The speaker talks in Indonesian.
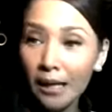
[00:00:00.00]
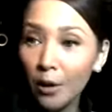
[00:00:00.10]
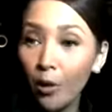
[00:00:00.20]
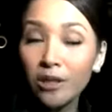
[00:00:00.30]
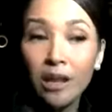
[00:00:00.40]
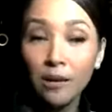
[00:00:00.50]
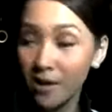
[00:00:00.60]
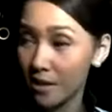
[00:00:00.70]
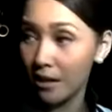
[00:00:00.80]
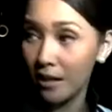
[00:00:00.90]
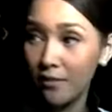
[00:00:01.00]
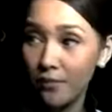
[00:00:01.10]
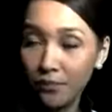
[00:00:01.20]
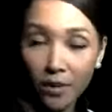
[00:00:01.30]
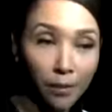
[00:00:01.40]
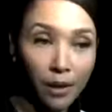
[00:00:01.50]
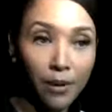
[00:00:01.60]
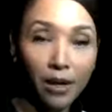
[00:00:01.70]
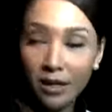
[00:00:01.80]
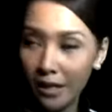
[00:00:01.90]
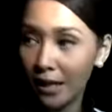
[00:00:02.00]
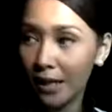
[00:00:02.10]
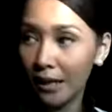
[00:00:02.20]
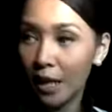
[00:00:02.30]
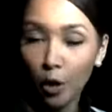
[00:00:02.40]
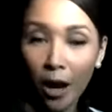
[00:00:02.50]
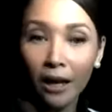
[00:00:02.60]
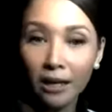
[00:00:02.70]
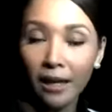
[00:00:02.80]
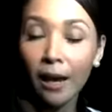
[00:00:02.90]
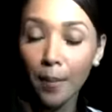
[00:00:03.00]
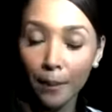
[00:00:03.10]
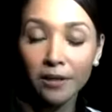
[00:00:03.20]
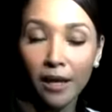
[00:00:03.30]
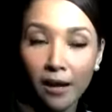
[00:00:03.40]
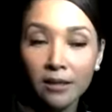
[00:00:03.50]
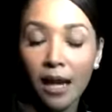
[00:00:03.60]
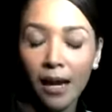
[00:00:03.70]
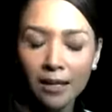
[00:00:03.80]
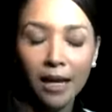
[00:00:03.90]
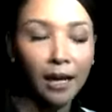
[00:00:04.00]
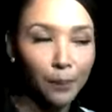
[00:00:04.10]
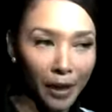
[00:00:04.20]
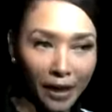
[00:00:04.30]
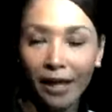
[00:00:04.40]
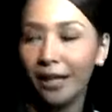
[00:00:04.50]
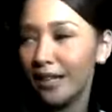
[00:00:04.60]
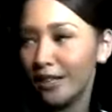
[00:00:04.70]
dikuasai Mas Dani pribadi ya kan itu hal yang saya memang saya saya sangat pengen